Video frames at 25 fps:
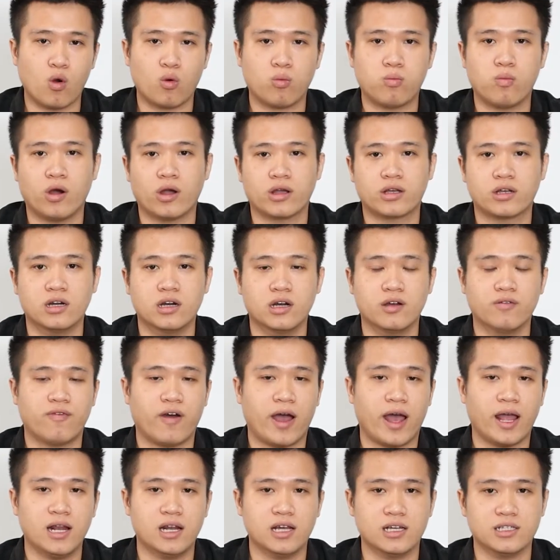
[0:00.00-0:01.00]
buộc mọi người
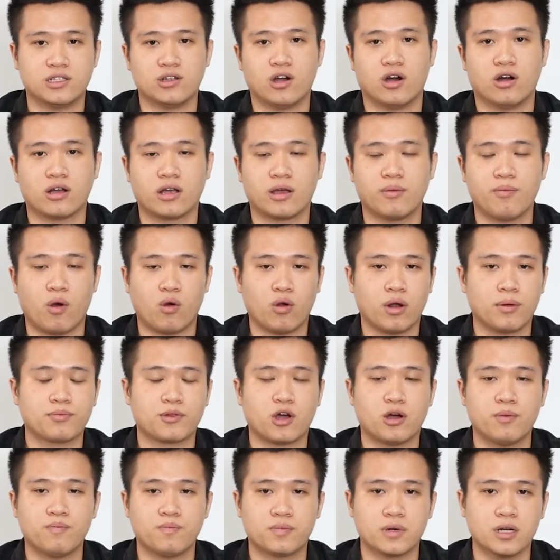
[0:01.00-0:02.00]
phải lựa chọn cái mẫu
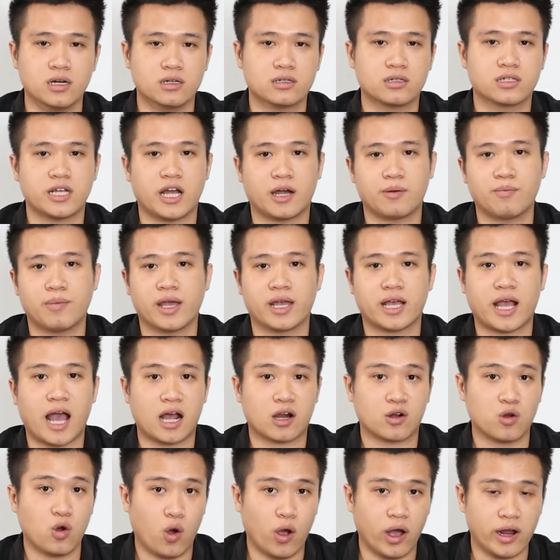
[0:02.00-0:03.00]
laptop được trang bị
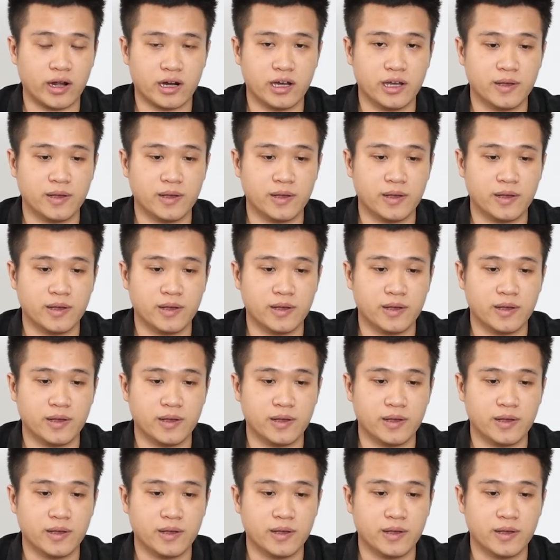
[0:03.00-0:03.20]
card đồ họa